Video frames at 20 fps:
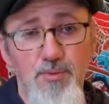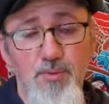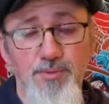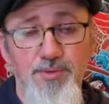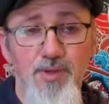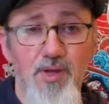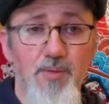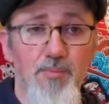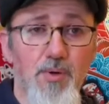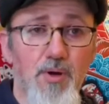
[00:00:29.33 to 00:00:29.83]

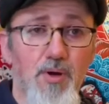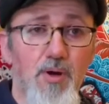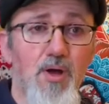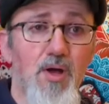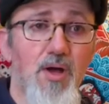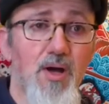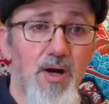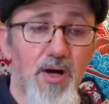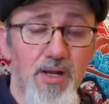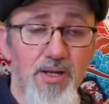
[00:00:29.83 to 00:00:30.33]
contrairement
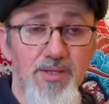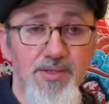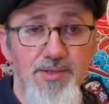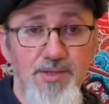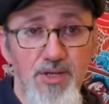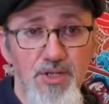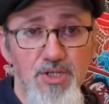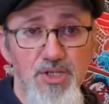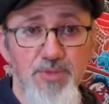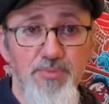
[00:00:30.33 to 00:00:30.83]
à
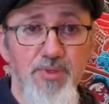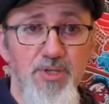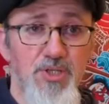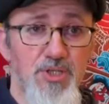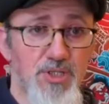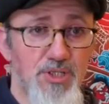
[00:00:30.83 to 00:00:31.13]
l'Itajime